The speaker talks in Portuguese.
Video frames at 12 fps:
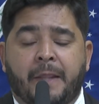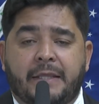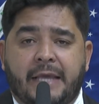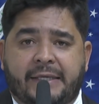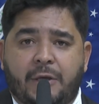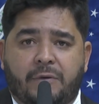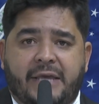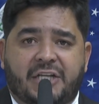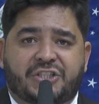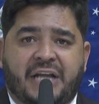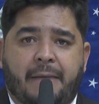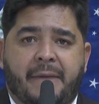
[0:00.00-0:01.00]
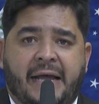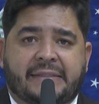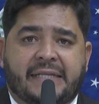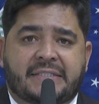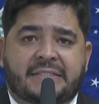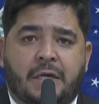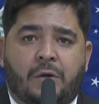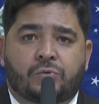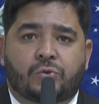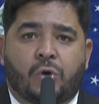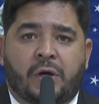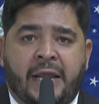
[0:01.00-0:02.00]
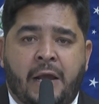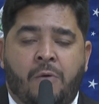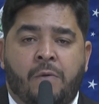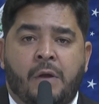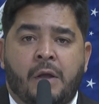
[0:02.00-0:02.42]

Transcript: e aqui eu quero chamar a atenção do Dorel